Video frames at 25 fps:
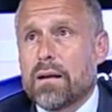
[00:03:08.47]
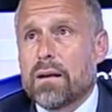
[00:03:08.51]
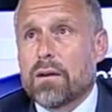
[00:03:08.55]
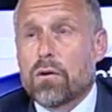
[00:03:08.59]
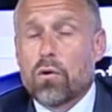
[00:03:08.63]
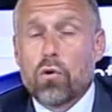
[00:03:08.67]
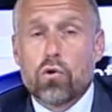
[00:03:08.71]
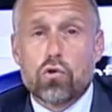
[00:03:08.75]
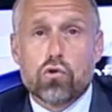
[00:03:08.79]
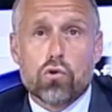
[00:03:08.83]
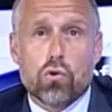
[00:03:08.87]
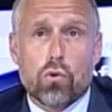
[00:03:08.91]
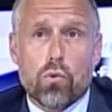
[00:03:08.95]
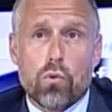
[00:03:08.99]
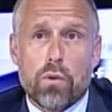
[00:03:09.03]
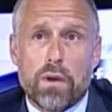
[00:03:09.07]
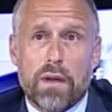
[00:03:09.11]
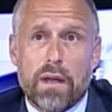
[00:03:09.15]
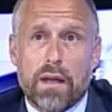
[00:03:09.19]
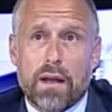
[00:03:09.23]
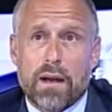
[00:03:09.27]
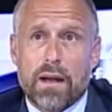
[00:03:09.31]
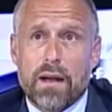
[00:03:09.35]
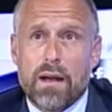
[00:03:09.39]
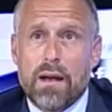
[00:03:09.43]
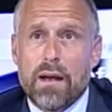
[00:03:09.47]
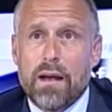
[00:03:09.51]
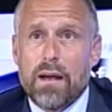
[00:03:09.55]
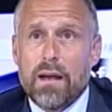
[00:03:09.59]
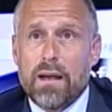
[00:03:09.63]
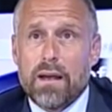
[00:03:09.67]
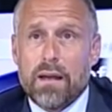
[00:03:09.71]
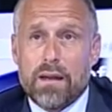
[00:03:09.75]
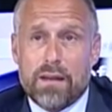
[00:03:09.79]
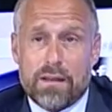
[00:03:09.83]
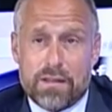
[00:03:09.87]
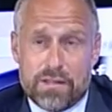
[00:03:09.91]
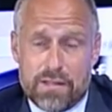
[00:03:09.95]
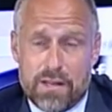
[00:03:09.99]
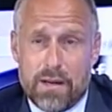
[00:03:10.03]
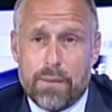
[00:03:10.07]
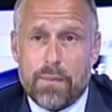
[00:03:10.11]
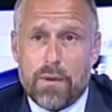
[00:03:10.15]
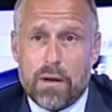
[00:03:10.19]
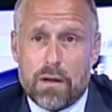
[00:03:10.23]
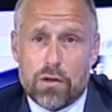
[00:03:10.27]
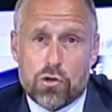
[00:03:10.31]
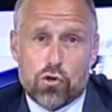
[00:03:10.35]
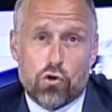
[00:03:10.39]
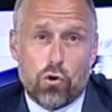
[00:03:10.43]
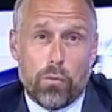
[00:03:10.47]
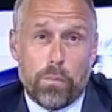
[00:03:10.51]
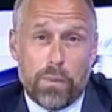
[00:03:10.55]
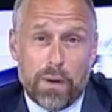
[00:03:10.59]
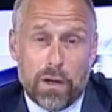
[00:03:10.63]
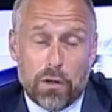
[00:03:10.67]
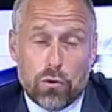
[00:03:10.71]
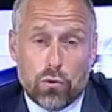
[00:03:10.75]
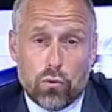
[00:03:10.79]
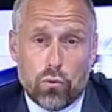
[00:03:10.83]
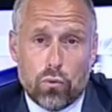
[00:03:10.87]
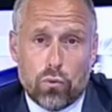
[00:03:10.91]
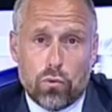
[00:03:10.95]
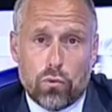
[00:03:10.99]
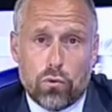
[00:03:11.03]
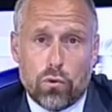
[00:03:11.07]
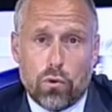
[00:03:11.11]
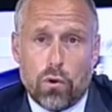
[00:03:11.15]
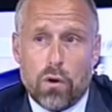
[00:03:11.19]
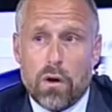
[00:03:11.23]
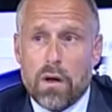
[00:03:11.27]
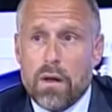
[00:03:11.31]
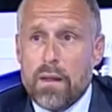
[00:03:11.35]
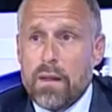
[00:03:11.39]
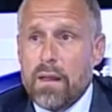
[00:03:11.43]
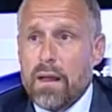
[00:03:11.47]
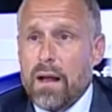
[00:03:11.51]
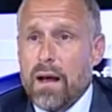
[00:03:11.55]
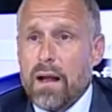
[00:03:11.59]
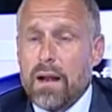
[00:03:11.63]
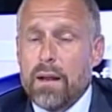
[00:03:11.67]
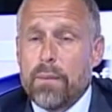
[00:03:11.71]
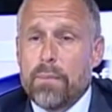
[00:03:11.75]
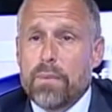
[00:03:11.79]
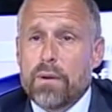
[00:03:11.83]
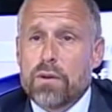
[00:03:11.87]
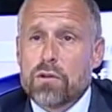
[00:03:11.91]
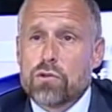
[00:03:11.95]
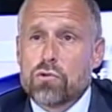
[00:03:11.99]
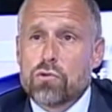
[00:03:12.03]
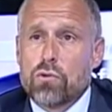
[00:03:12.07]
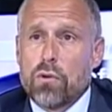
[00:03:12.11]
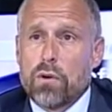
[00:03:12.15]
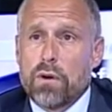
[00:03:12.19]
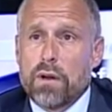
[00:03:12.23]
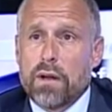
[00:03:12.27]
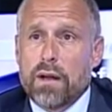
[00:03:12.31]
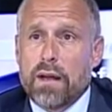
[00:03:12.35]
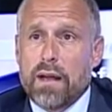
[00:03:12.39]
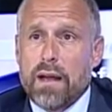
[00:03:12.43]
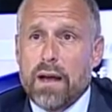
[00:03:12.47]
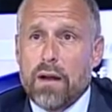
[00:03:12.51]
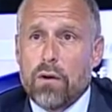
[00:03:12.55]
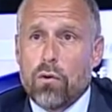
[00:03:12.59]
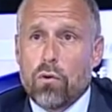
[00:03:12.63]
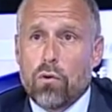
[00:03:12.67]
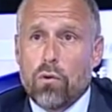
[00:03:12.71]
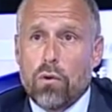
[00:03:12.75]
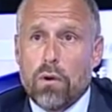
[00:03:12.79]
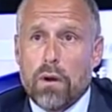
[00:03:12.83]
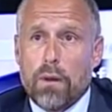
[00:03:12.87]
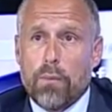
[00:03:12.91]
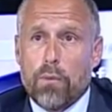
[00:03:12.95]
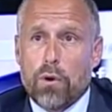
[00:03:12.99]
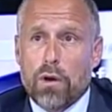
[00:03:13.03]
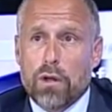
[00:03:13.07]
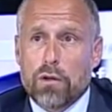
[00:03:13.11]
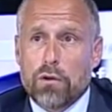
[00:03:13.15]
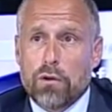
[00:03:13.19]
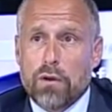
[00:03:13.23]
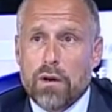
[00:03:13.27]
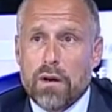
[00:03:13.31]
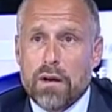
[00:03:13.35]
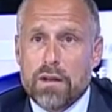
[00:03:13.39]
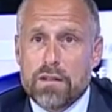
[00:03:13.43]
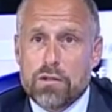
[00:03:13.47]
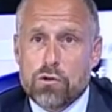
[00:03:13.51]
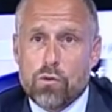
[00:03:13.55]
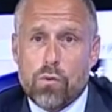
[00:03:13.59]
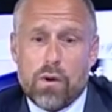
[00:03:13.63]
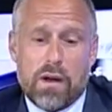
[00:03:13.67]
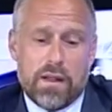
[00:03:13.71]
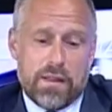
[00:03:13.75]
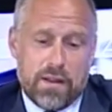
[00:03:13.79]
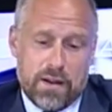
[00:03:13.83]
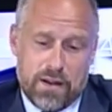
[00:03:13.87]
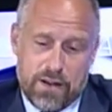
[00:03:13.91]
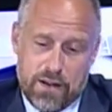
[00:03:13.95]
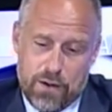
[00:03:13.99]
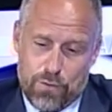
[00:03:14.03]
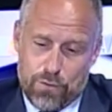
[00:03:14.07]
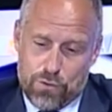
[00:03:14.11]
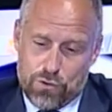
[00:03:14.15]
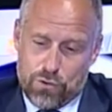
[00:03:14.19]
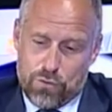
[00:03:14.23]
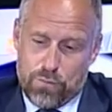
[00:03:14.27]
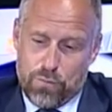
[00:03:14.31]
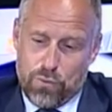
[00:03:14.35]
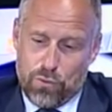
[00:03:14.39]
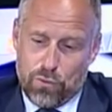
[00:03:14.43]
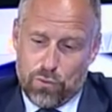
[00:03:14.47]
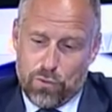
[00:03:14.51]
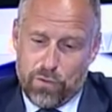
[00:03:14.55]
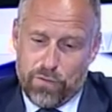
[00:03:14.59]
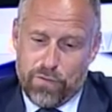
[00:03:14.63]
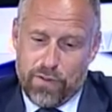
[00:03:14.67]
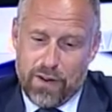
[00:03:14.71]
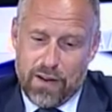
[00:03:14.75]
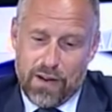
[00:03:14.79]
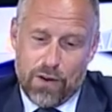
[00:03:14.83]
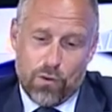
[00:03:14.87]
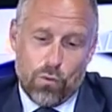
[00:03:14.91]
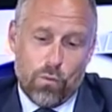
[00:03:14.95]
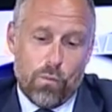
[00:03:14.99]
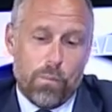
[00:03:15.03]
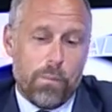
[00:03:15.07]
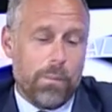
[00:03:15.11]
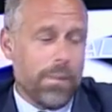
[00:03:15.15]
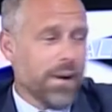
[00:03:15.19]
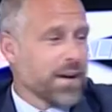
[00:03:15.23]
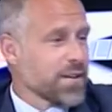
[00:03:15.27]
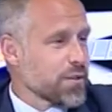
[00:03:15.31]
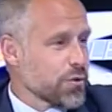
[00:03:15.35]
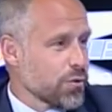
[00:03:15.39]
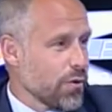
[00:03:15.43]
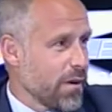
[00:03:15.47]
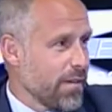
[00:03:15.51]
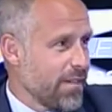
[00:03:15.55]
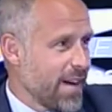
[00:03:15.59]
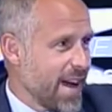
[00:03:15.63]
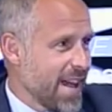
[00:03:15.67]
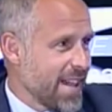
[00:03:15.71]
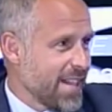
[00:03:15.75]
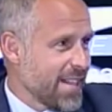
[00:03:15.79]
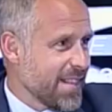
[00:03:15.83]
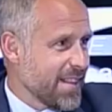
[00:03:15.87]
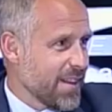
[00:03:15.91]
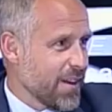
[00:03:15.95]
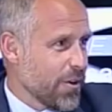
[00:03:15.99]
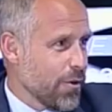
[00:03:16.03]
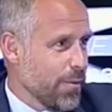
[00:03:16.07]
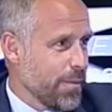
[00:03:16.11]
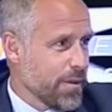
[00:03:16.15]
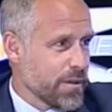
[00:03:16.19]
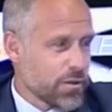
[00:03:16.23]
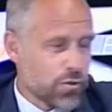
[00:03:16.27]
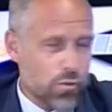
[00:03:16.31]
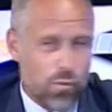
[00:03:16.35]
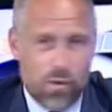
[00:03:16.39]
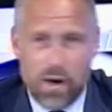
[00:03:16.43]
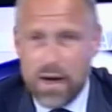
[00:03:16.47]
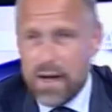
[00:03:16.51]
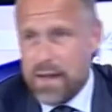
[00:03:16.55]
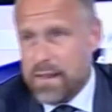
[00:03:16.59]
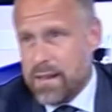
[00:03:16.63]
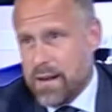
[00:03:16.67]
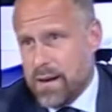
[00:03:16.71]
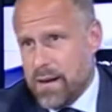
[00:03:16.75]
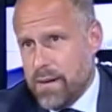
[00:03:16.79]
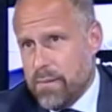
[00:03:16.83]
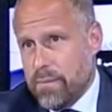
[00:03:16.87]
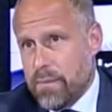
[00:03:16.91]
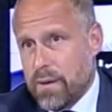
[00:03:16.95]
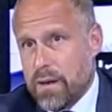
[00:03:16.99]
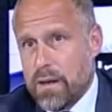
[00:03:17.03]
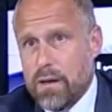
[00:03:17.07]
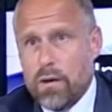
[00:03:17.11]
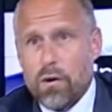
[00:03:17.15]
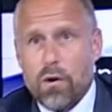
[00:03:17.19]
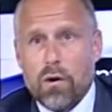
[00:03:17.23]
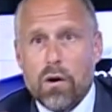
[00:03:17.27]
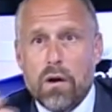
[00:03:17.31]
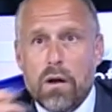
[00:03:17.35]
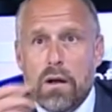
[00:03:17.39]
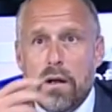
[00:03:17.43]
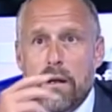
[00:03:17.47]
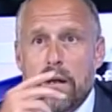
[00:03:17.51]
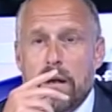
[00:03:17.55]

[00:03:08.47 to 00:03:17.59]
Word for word: costruire insieme soprattutto alle persone che hanno collaborato nella squadra che a questo punto faranno un passo avanti come squadra perché io